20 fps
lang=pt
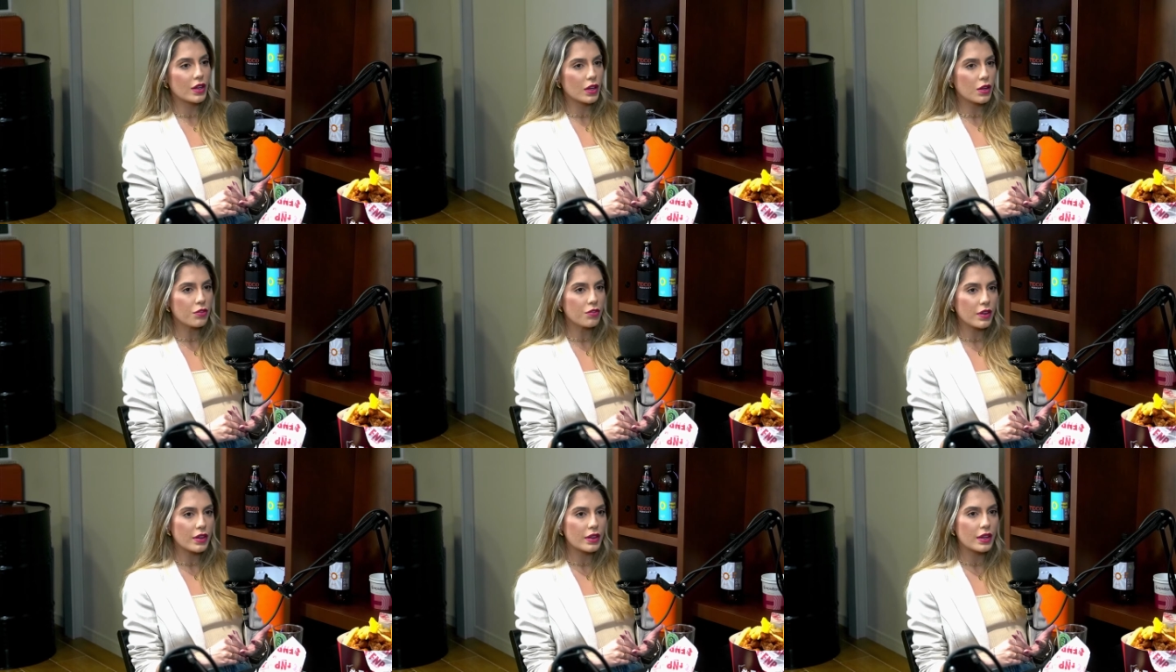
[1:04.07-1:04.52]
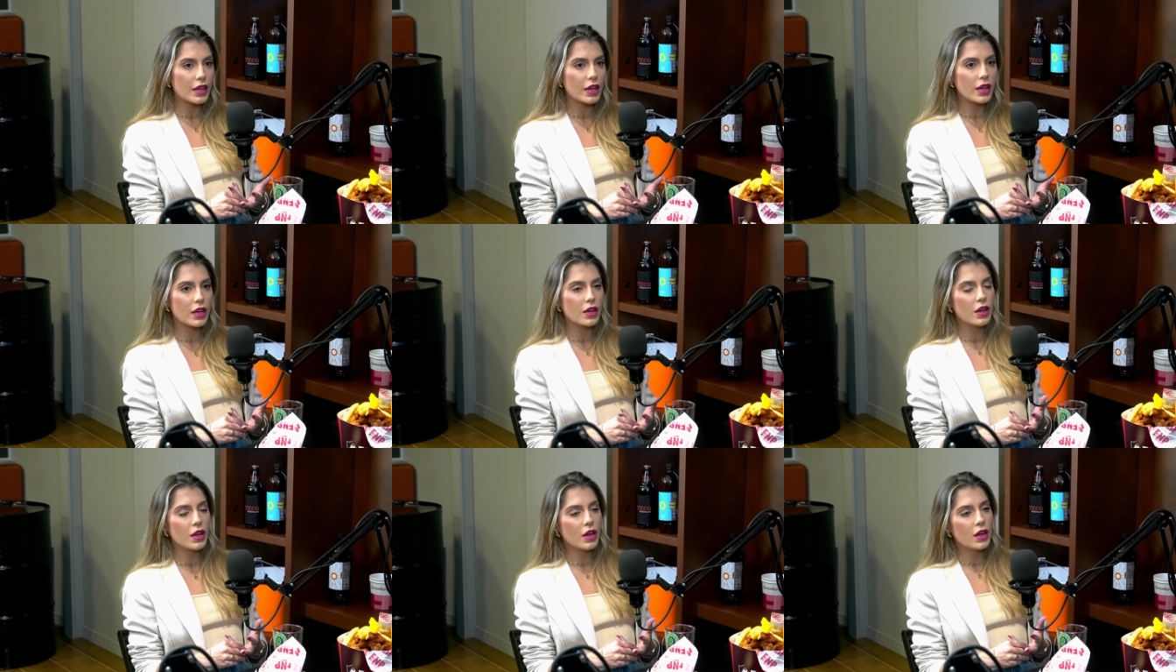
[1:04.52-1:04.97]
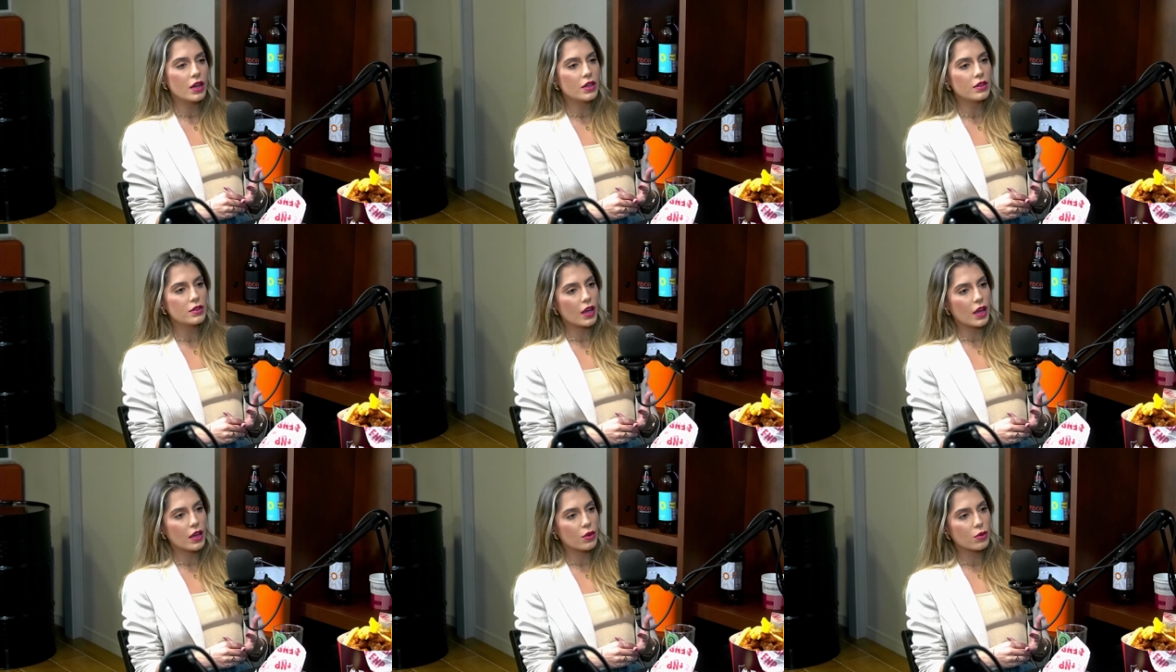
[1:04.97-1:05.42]
vender,
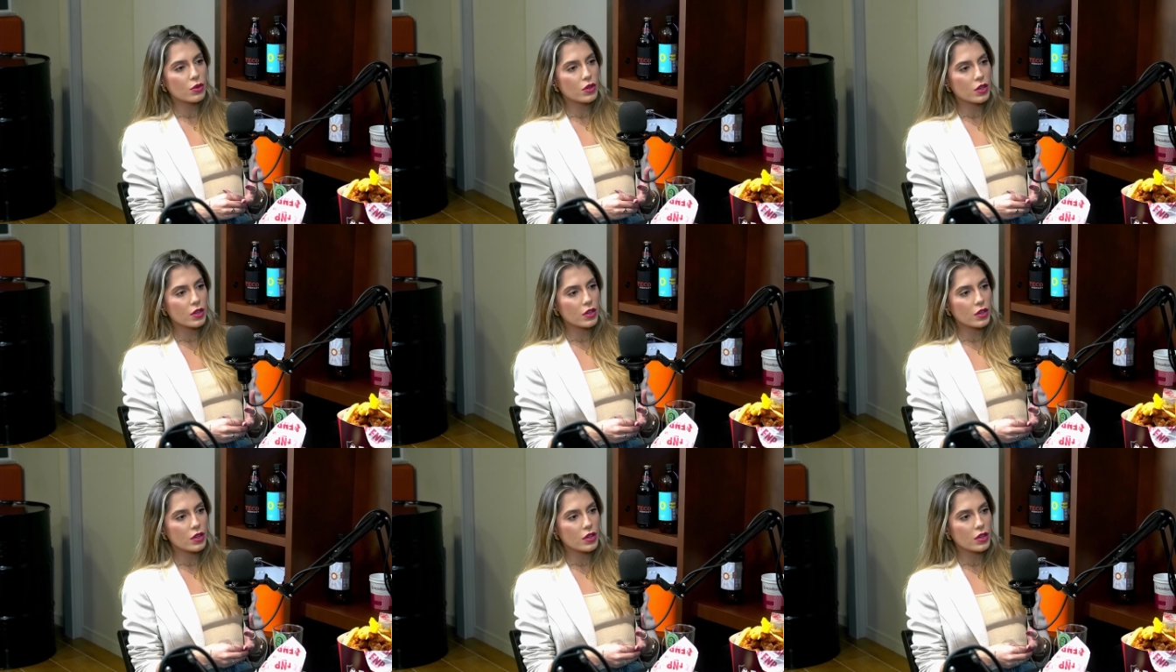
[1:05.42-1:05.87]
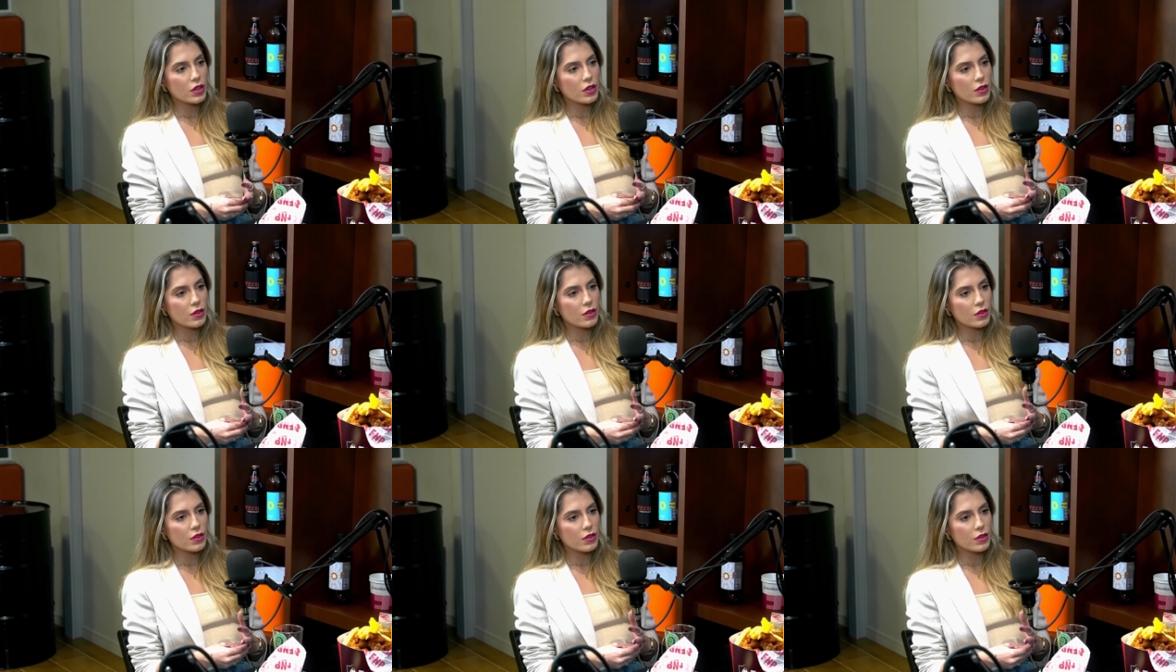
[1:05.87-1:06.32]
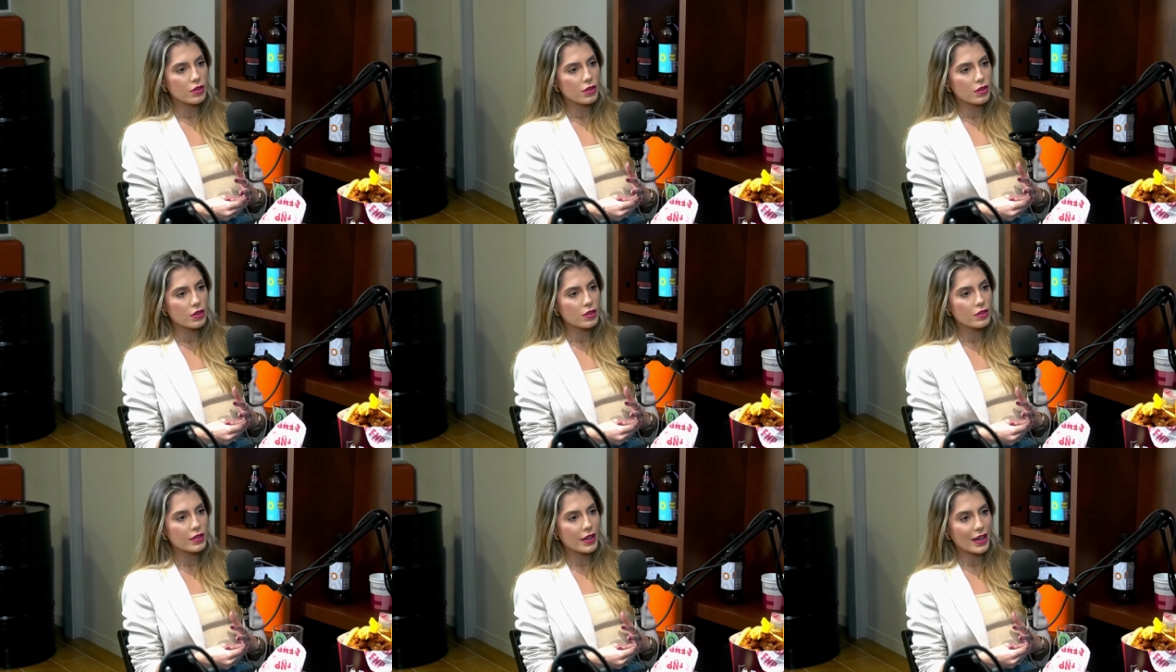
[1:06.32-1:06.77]
tenho que
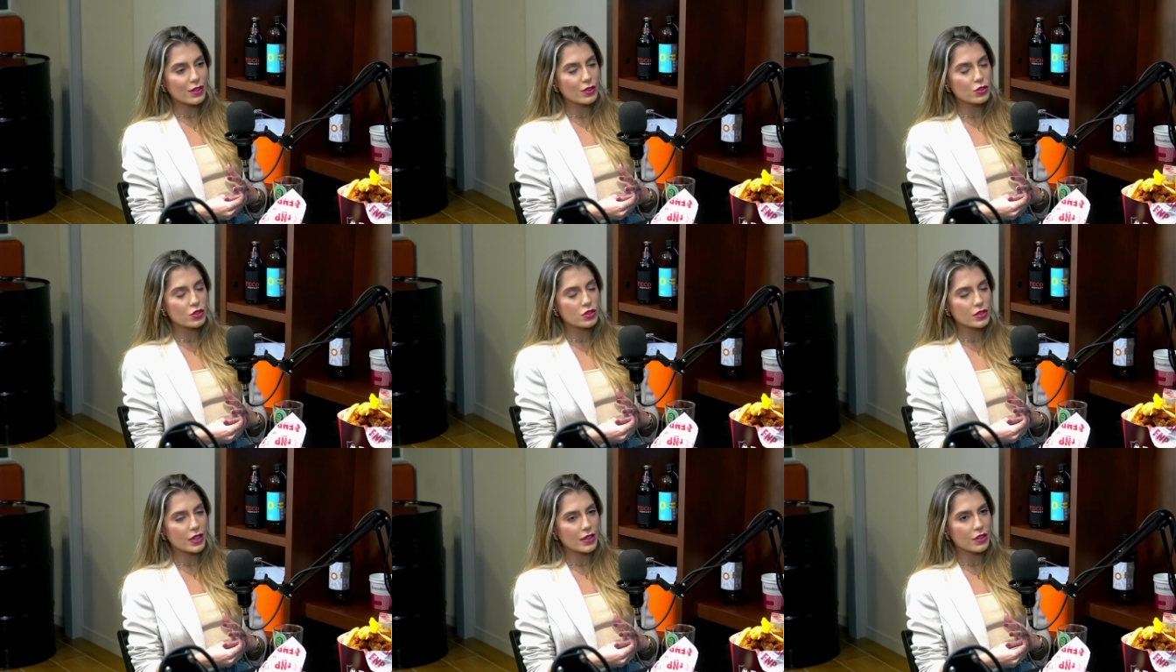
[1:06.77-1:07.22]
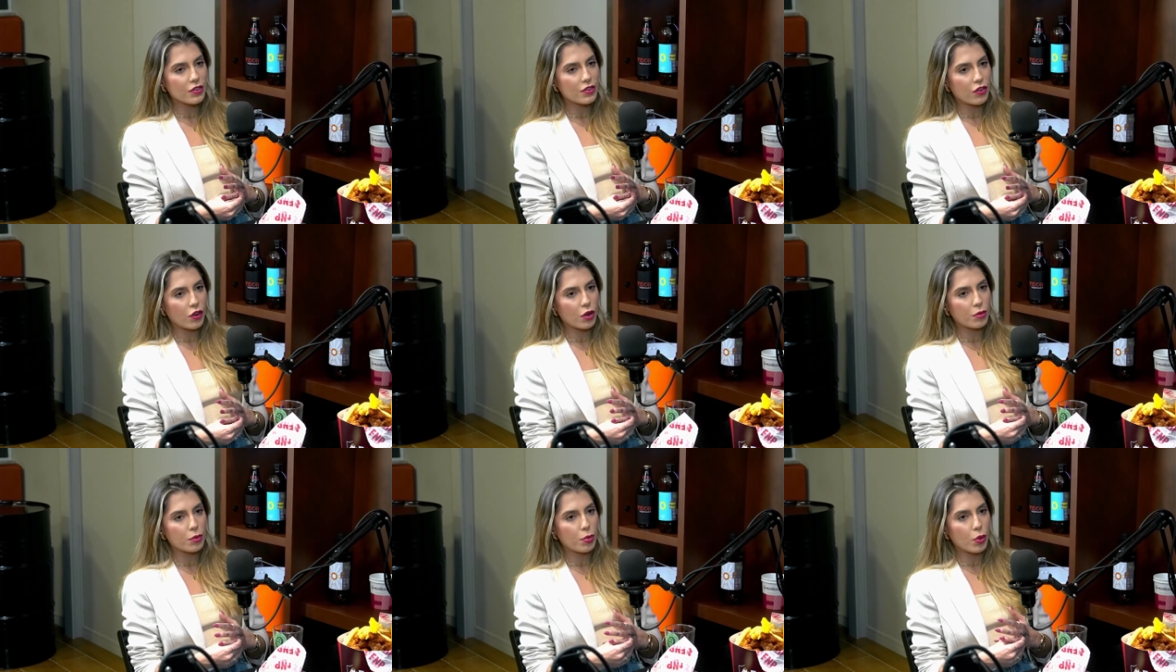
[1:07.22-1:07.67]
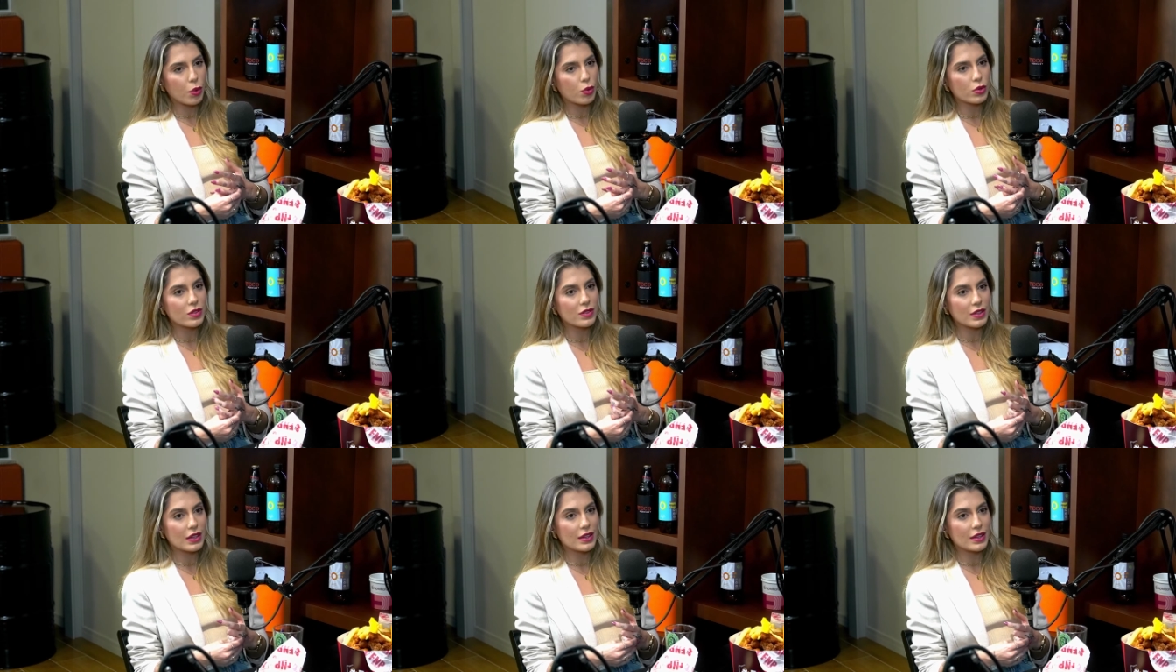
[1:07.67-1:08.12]
ser de certa forma um pouco
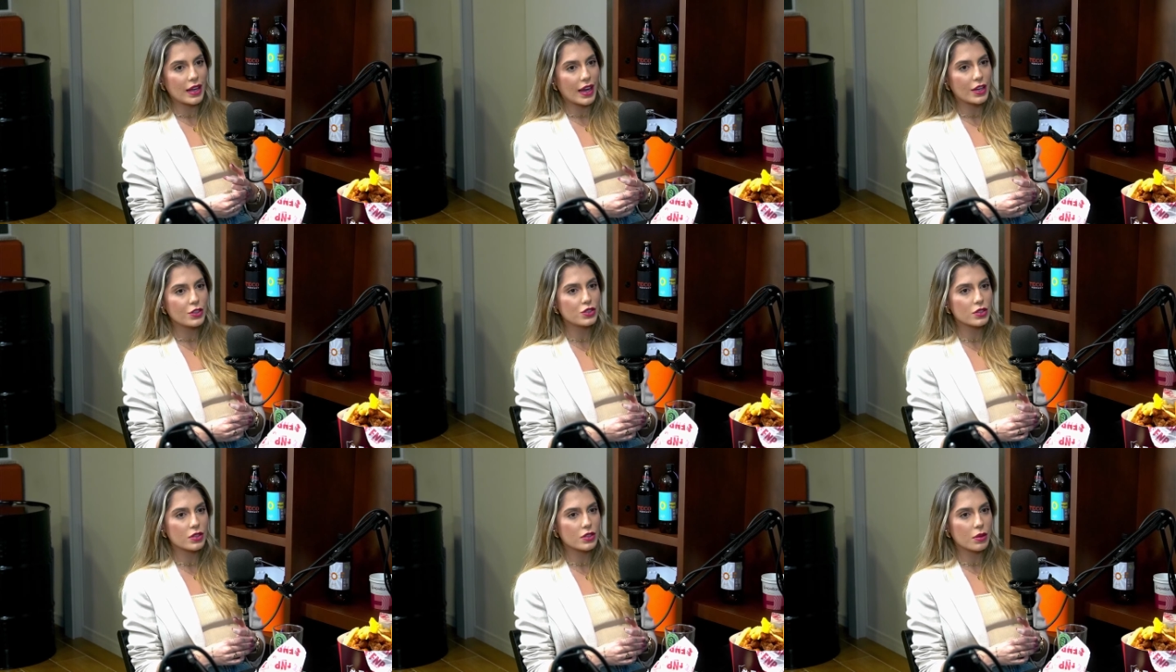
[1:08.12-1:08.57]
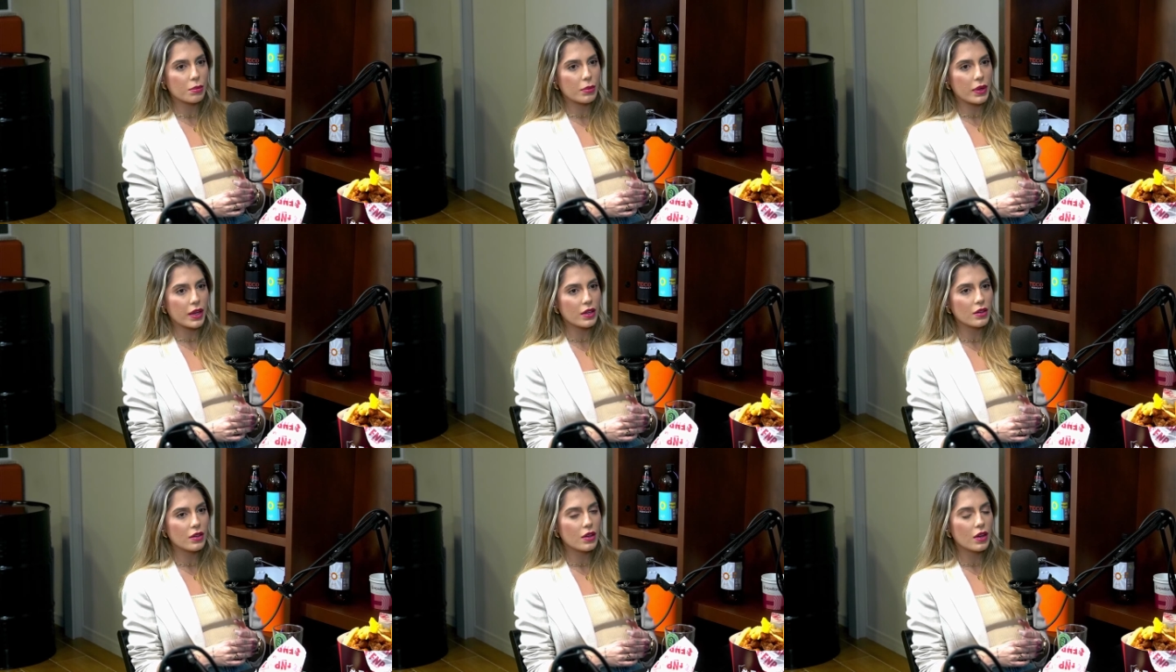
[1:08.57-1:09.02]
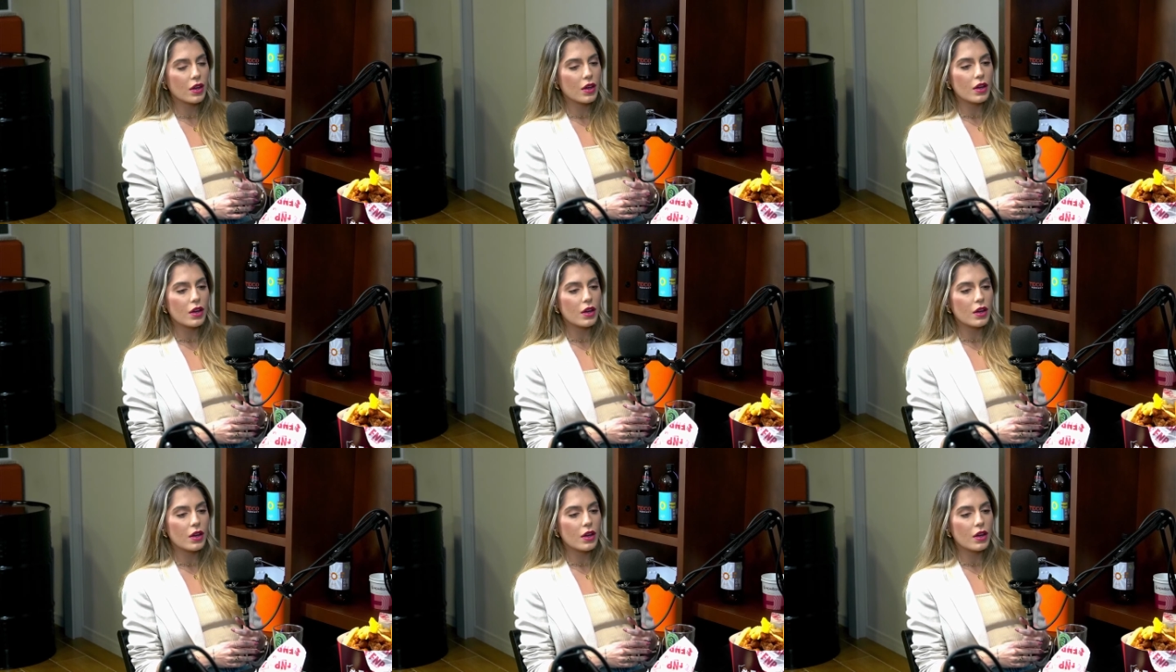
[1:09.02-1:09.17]
estratégica também.